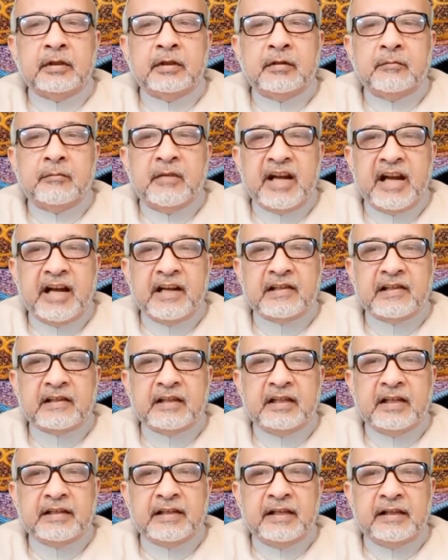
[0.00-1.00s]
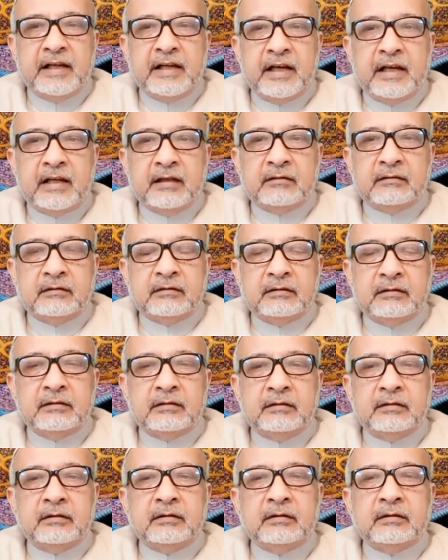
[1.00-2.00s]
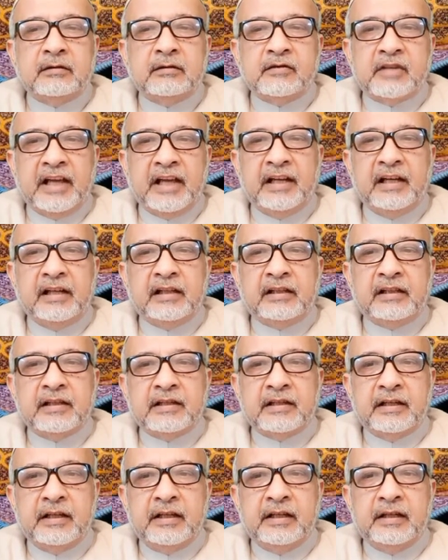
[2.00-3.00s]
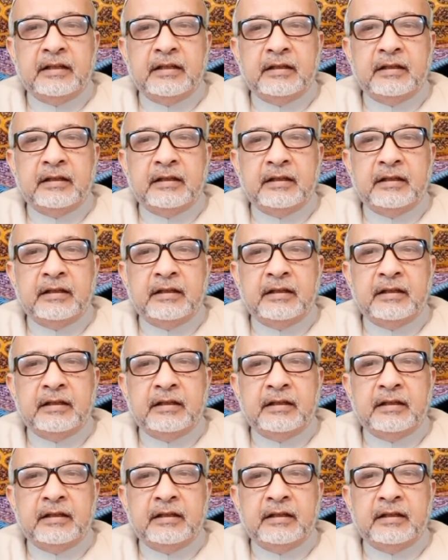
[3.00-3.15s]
बनारस के अज़ादार चैनल के ज़रिए